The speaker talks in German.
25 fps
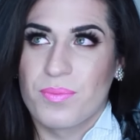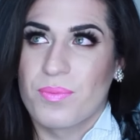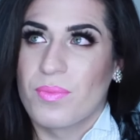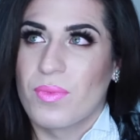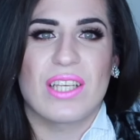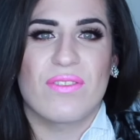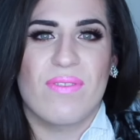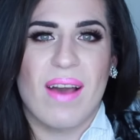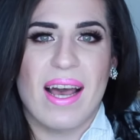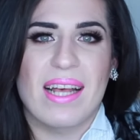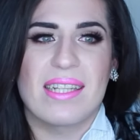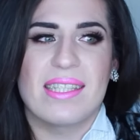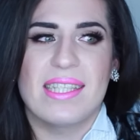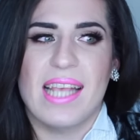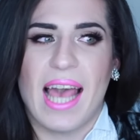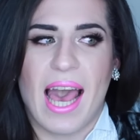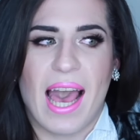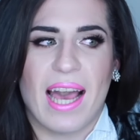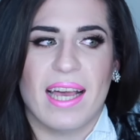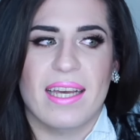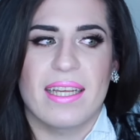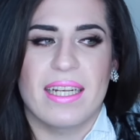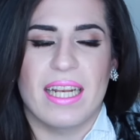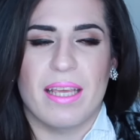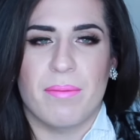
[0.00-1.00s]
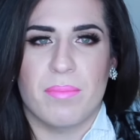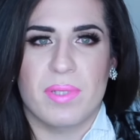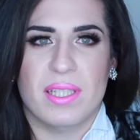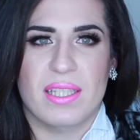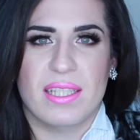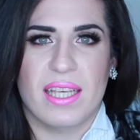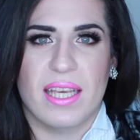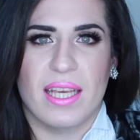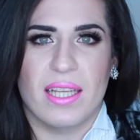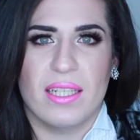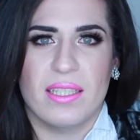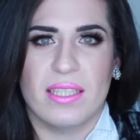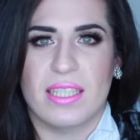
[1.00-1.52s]
Ich war ein sehr angenehmes
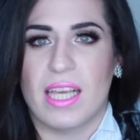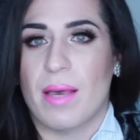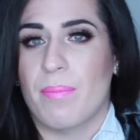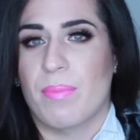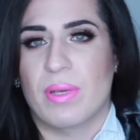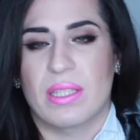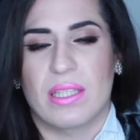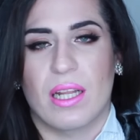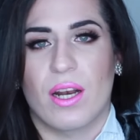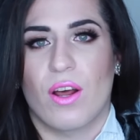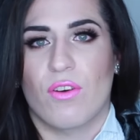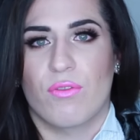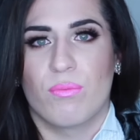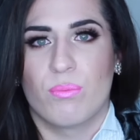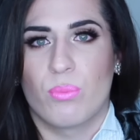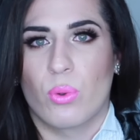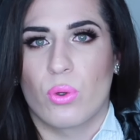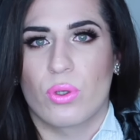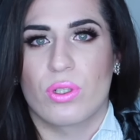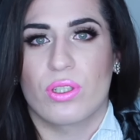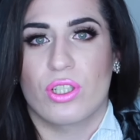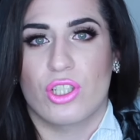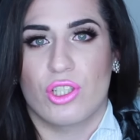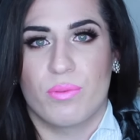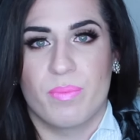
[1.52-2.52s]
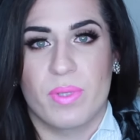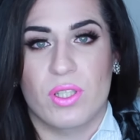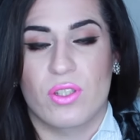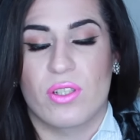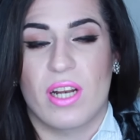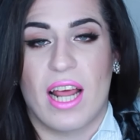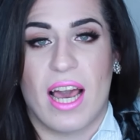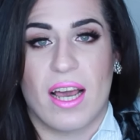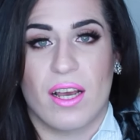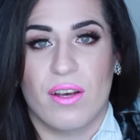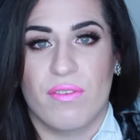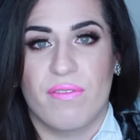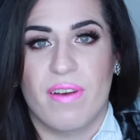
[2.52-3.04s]
Kind. Ich habe mich dann auf den Boden geschmissen und
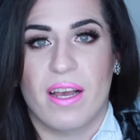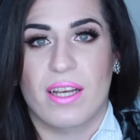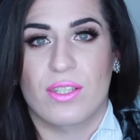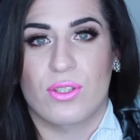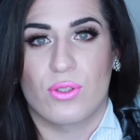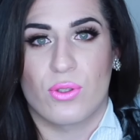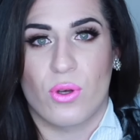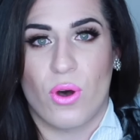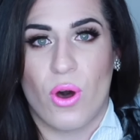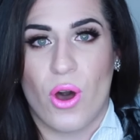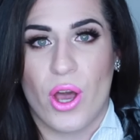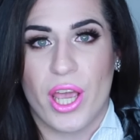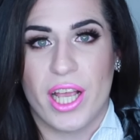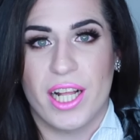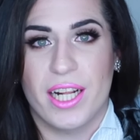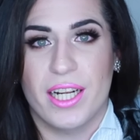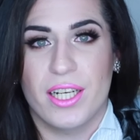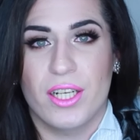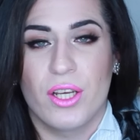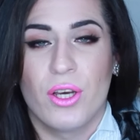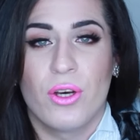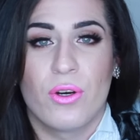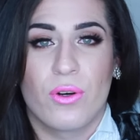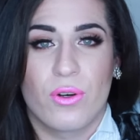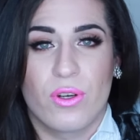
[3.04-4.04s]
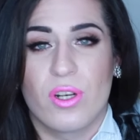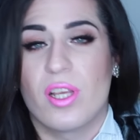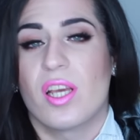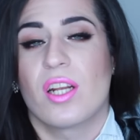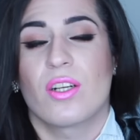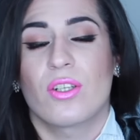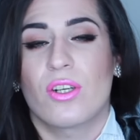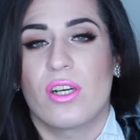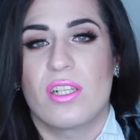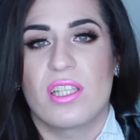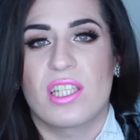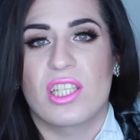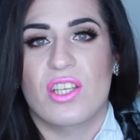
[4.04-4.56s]
angefangen zu heulen. Und
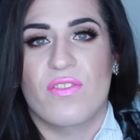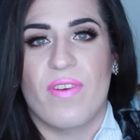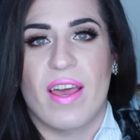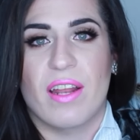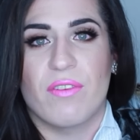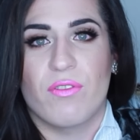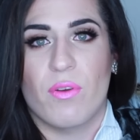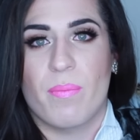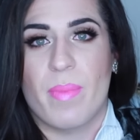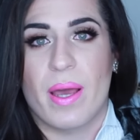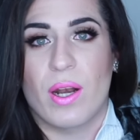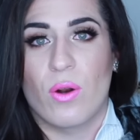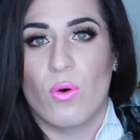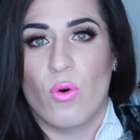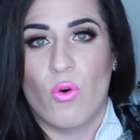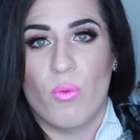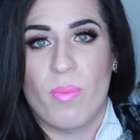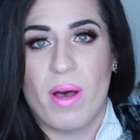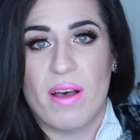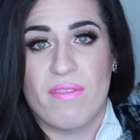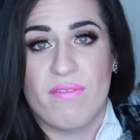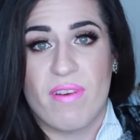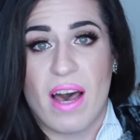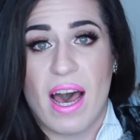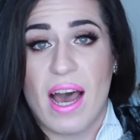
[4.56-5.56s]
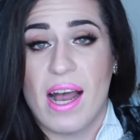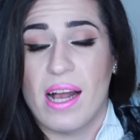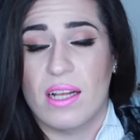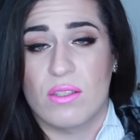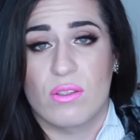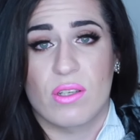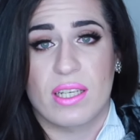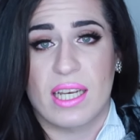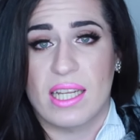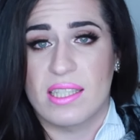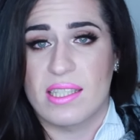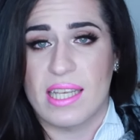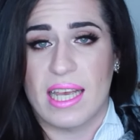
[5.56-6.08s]
inkonsequent wie meine Oma war,
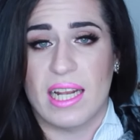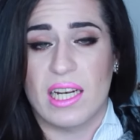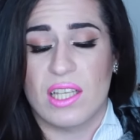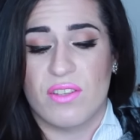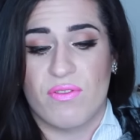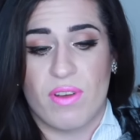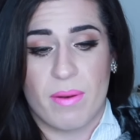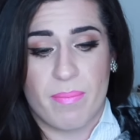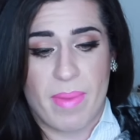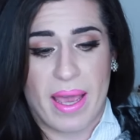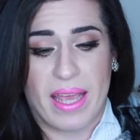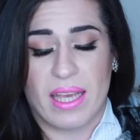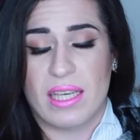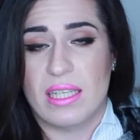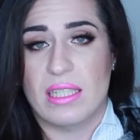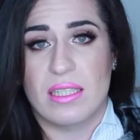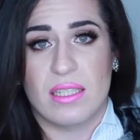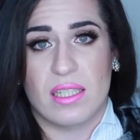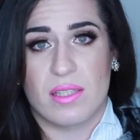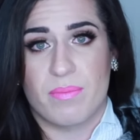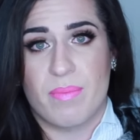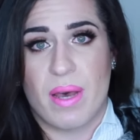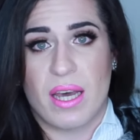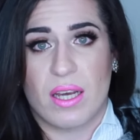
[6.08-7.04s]
also ganz ehrlich, wenn mein Kind das